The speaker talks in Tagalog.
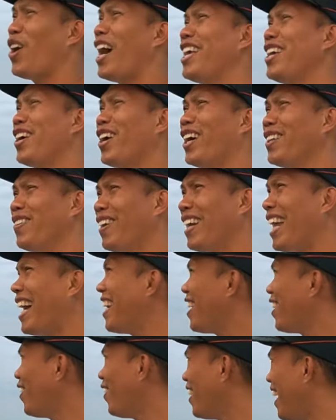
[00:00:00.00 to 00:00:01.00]
ayun, wala
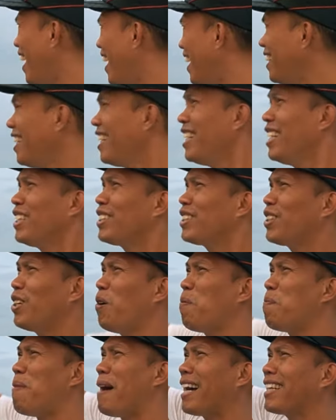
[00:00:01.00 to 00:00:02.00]
nang ulan.
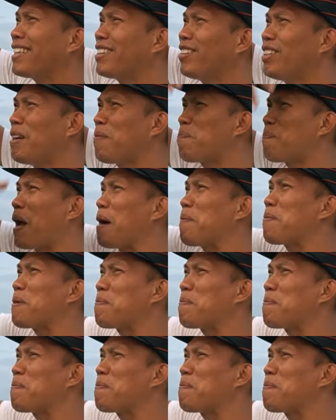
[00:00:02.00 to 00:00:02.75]
Go back to the proper